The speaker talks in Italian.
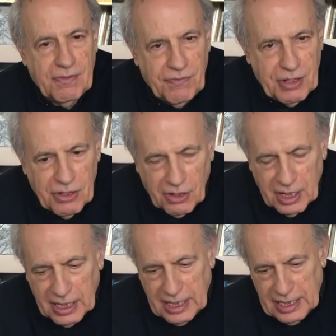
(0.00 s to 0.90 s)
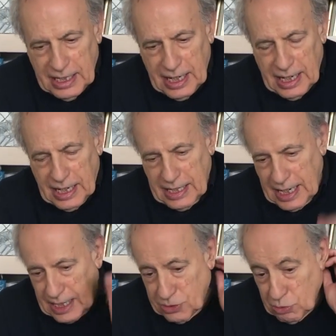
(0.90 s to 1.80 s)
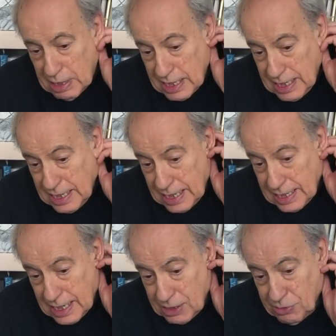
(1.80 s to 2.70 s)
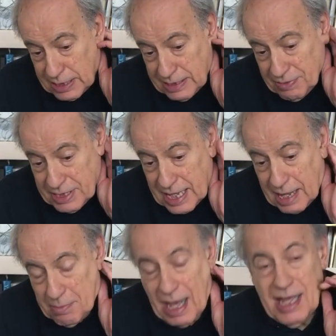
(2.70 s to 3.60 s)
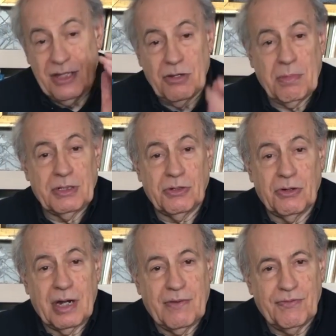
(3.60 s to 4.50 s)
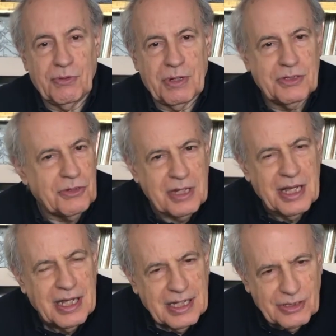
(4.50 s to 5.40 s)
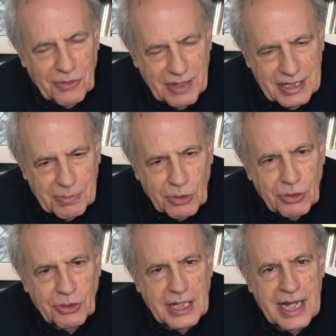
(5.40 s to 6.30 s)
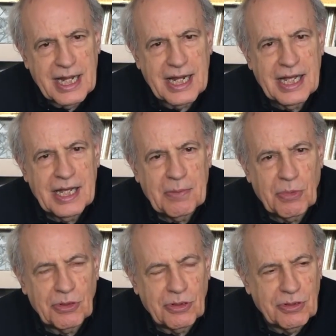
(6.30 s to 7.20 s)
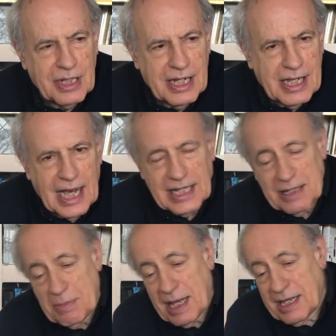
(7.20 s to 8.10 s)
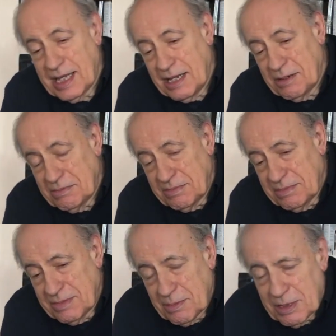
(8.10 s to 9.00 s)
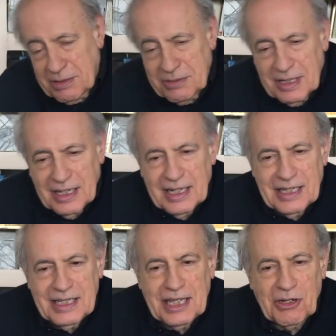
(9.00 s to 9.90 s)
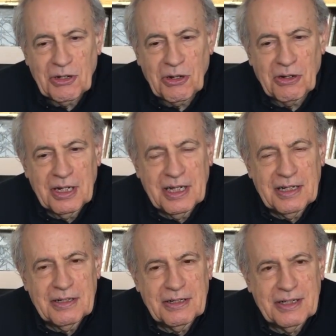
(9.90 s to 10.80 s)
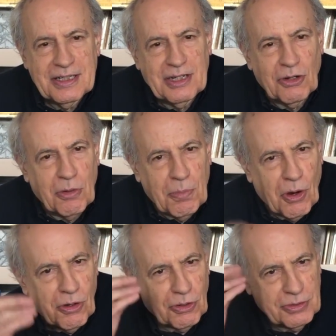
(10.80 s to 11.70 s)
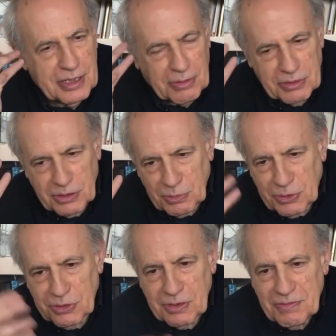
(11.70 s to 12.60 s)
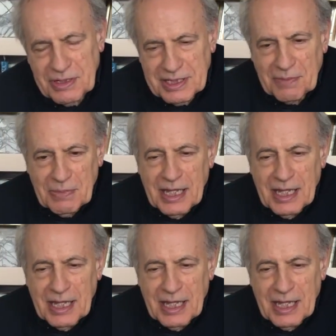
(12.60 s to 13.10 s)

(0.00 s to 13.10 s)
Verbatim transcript: il figlio nel, nella, sua, nella, sua, attività. Ma insomma sono raffigurazioni sovente molto tenere, molto delicate, ma che insomma, dicono, dicono poco da questo punto di vista.